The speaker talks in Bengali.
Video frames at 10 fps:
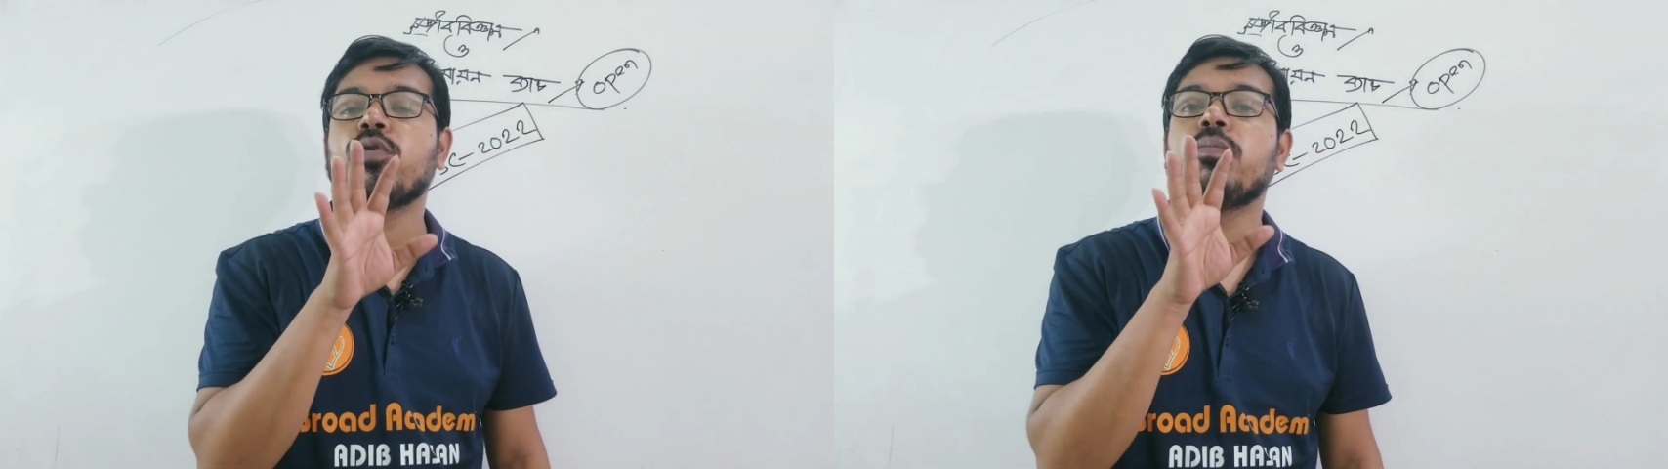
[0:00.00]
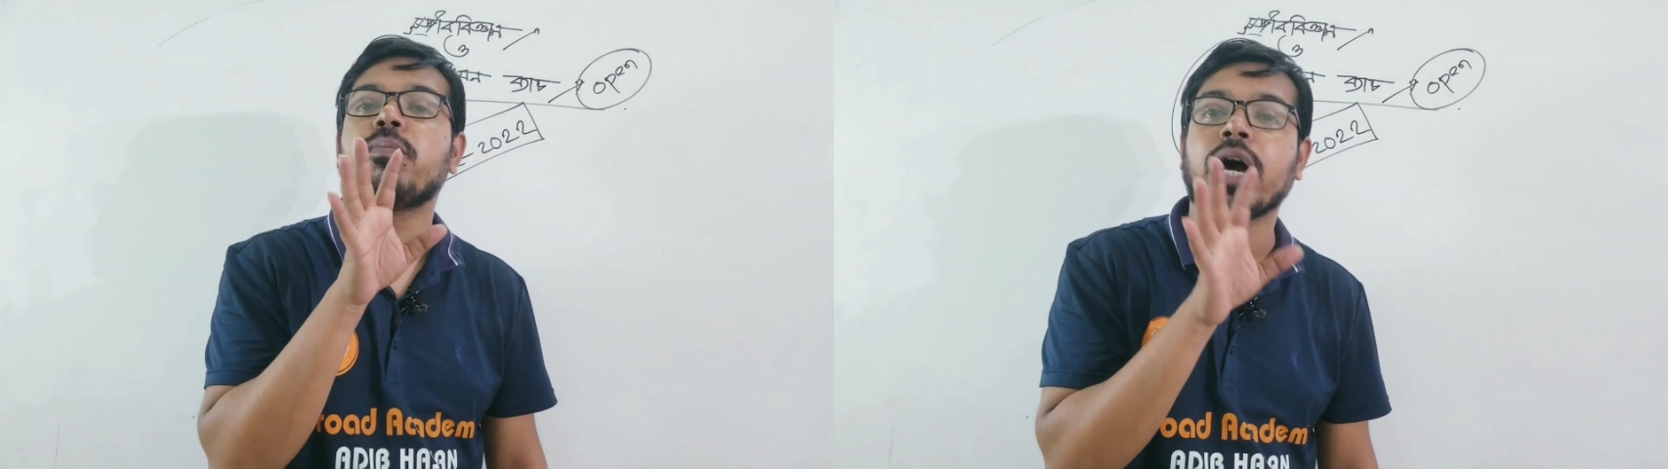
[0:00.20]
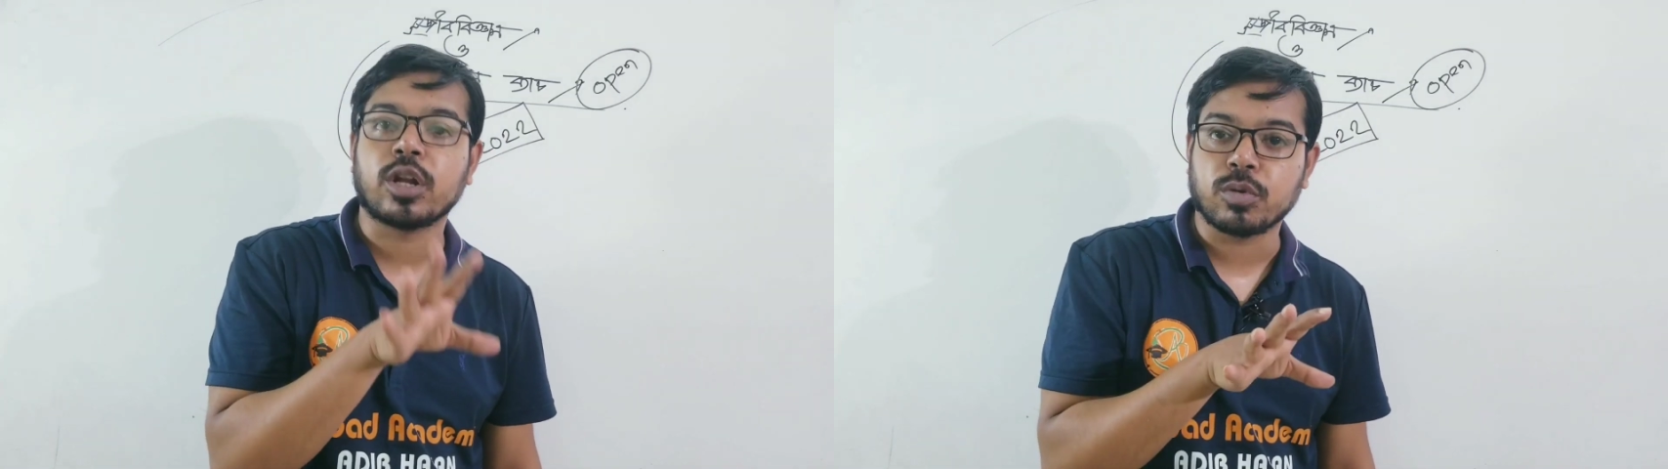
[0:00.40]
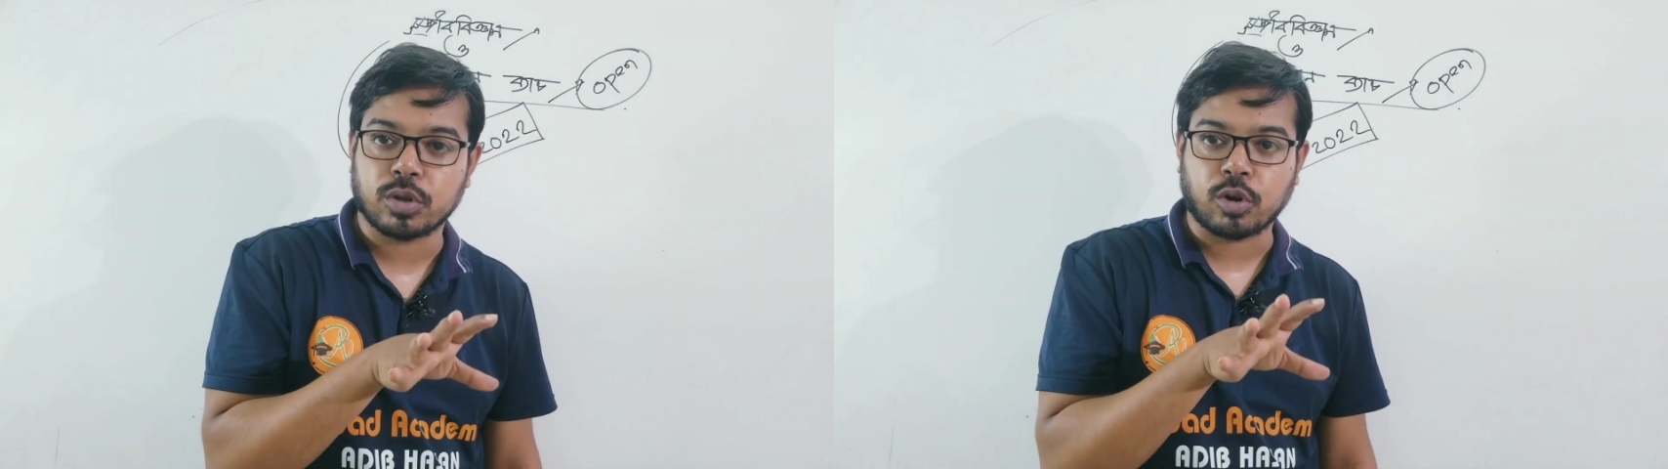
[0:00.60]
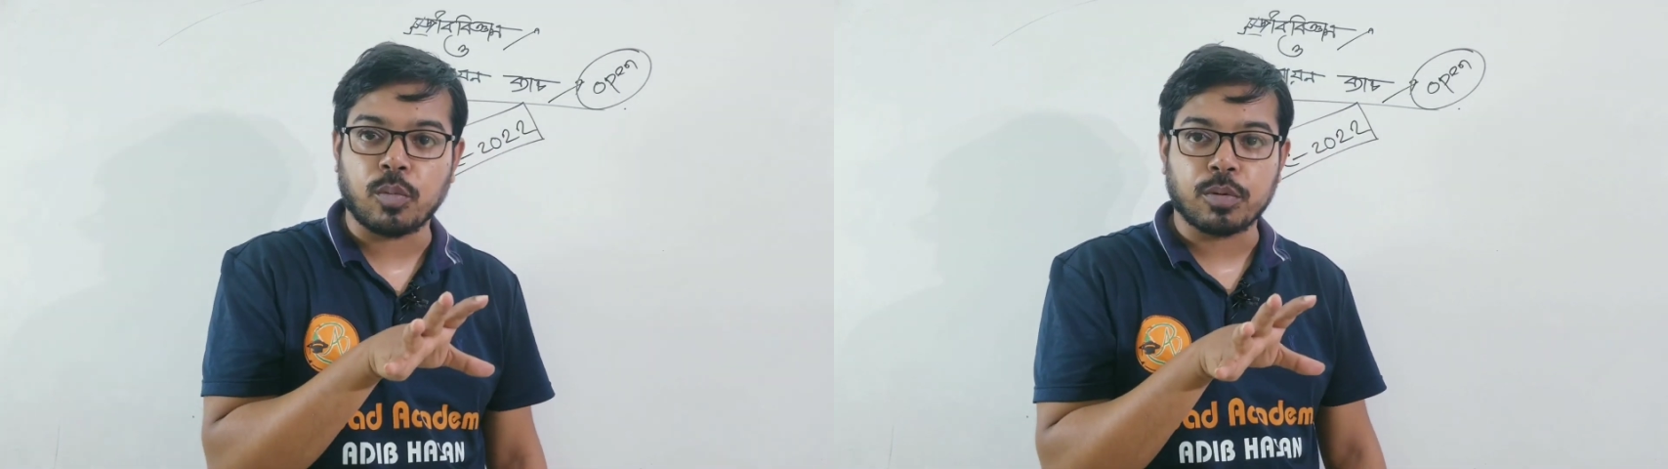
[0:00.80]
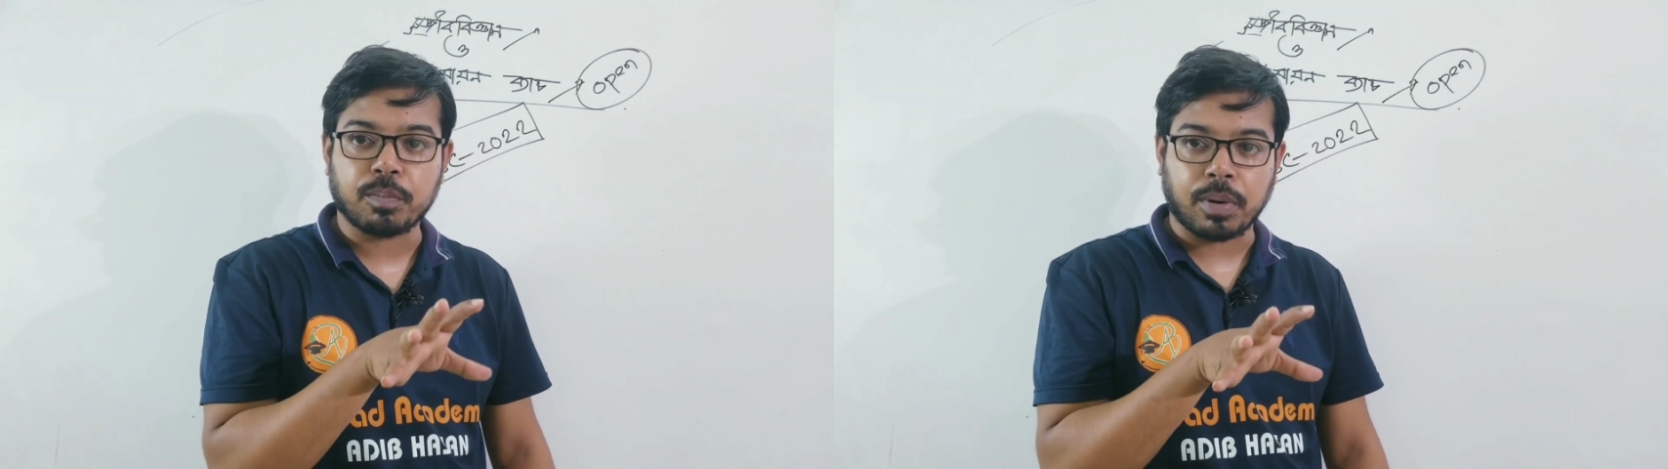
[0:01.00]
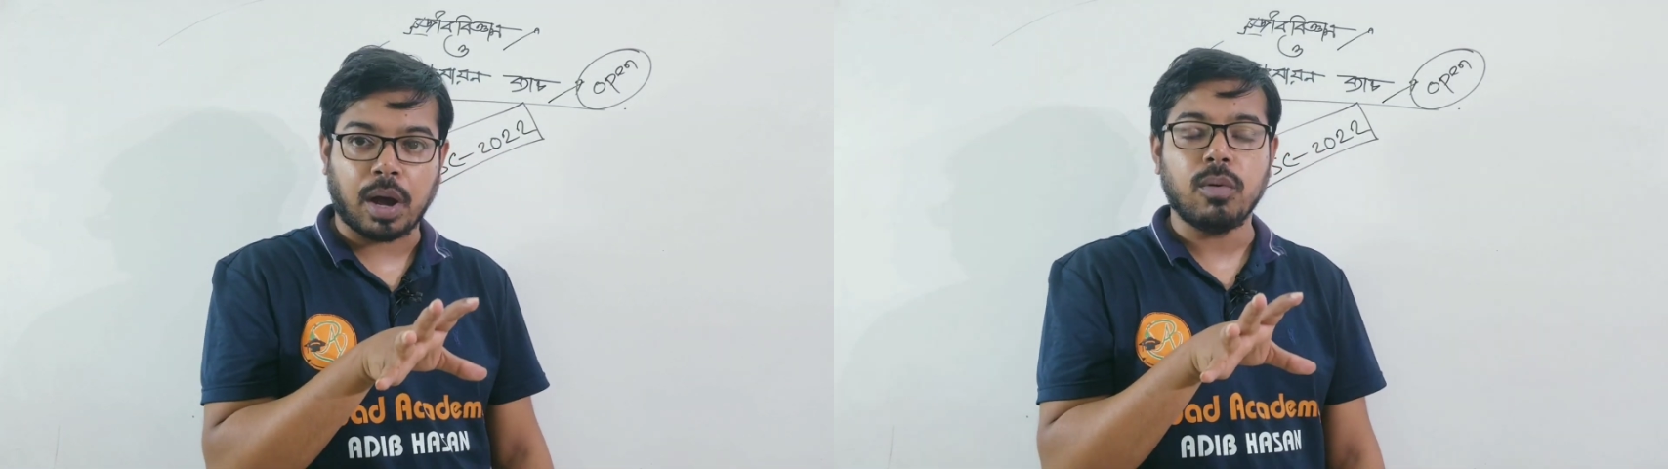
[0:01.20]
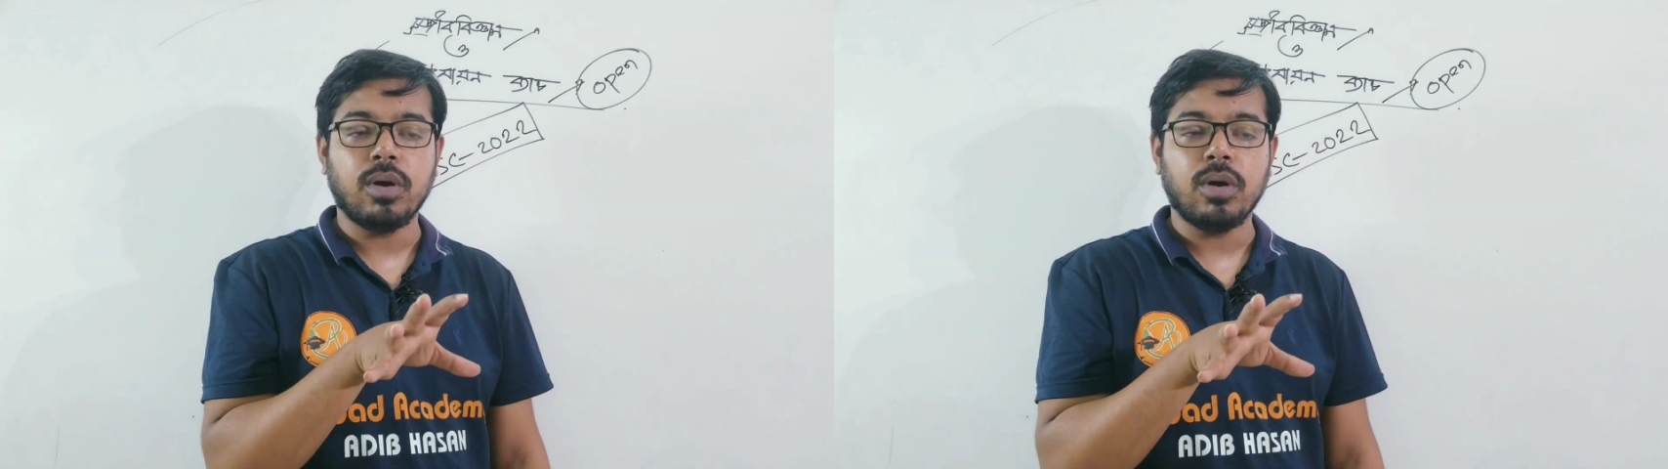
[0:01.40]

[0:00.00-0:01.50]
খুব ভালো মতো কমন পাও